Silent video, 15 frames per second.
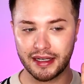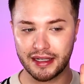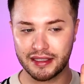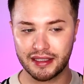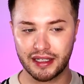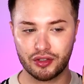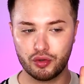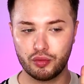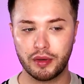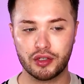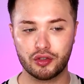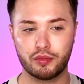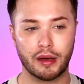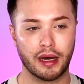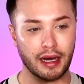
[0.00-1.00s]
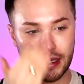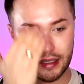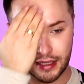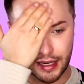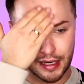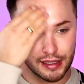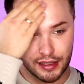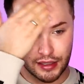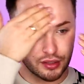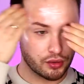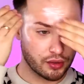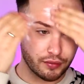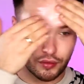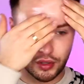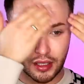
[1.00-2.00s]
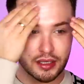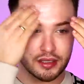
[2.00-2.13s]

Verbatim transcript: Der ist ja super, super reichhaltig und ich wollte